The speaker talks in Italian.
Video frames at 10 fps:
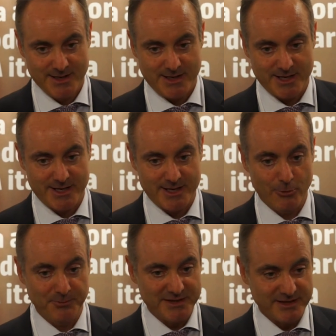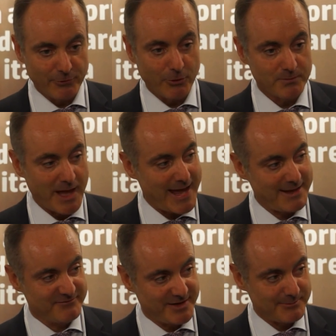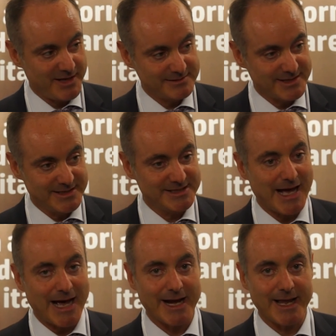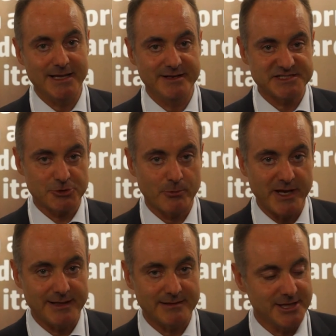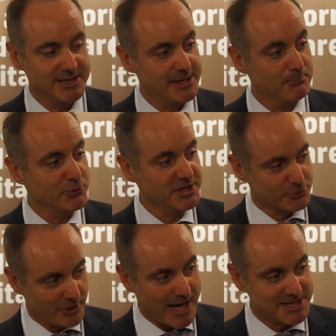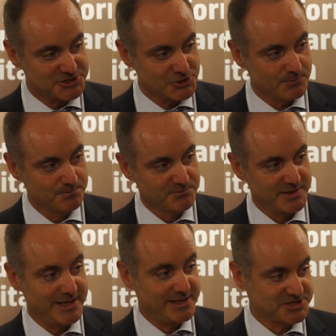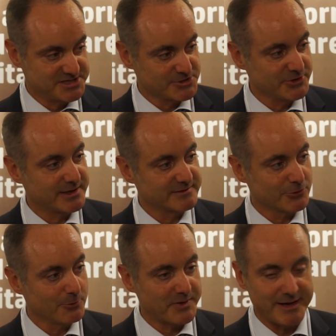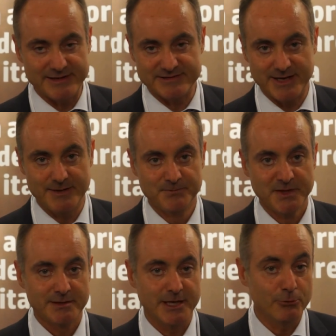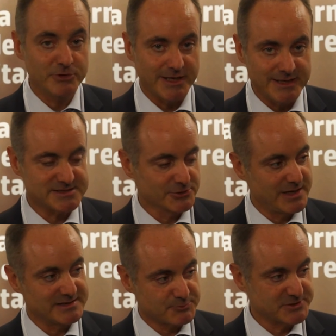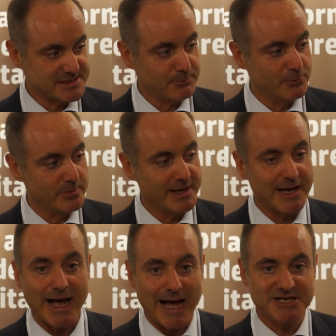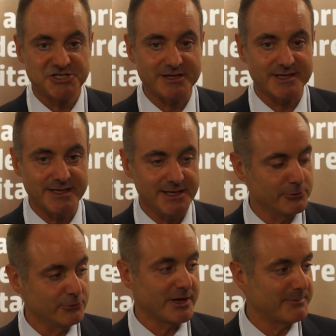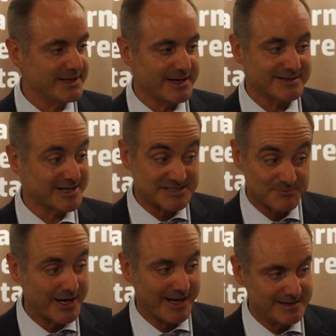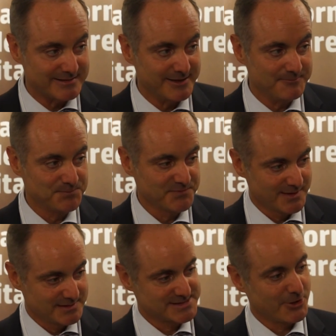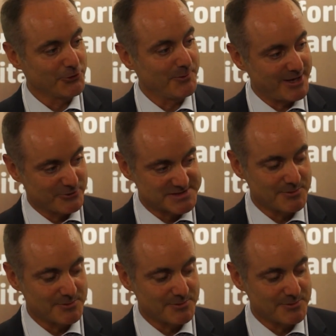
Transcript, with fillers: eh, l'obiettivo è veramente di dare gli strumenti del monitoraggio delle decisioni che sono prese, dell'utilizzo della spesa pubblica al cittadino in una maniera trasparente. Secondo me questo è